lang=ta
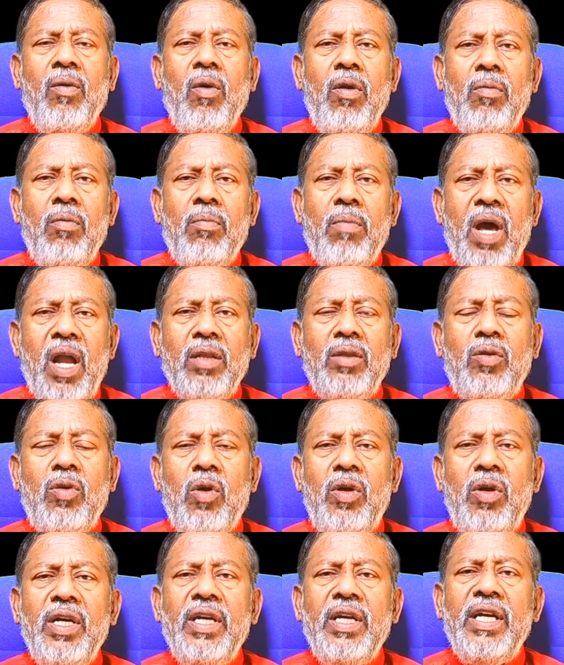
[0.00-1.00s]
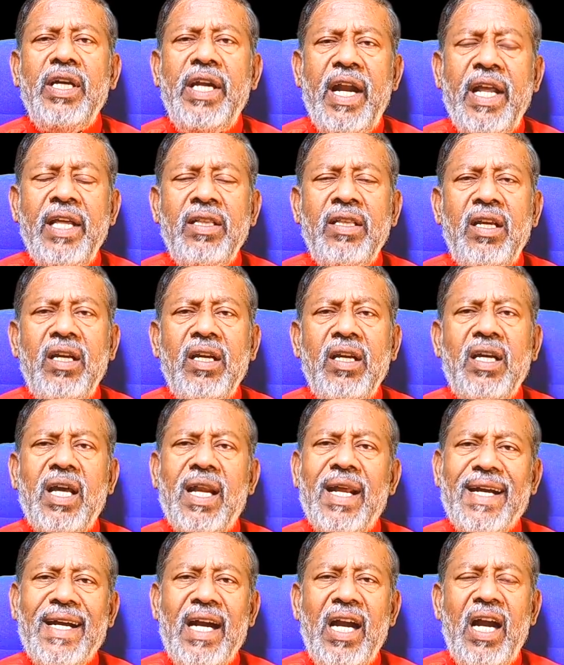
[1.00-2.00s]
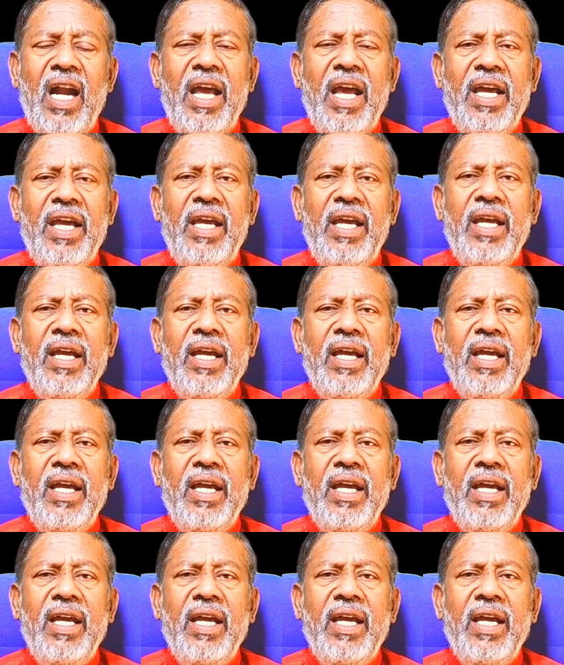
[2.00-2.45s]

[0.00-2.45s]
ஒரு மரத்தோடு இணைந்திருக்கிற கிளை